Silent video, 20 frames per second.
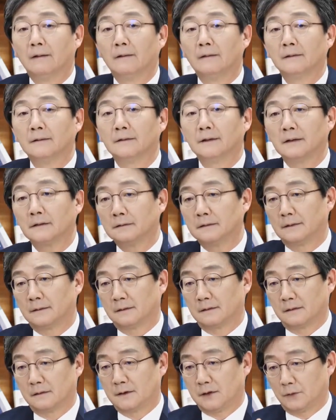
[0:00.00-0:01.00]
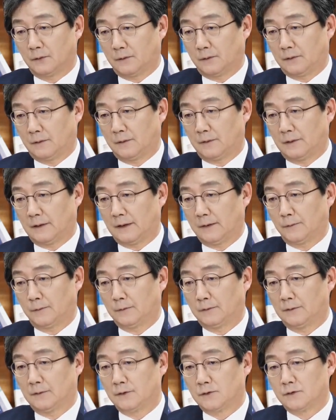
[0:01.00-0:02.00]
어, 여당은 집권하고
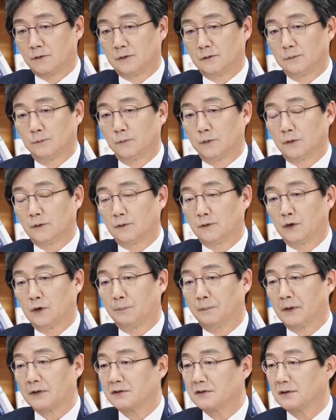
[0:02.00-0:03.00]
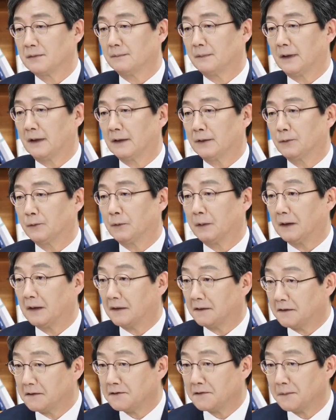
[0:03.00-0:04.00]
있는 정부를 뒷받침하기도
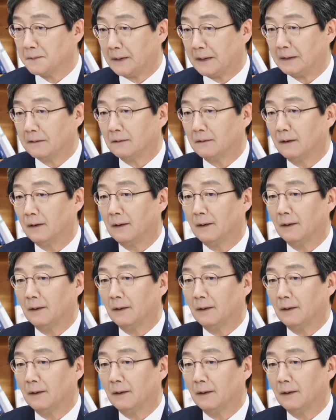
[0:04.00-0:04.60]
해야 되지만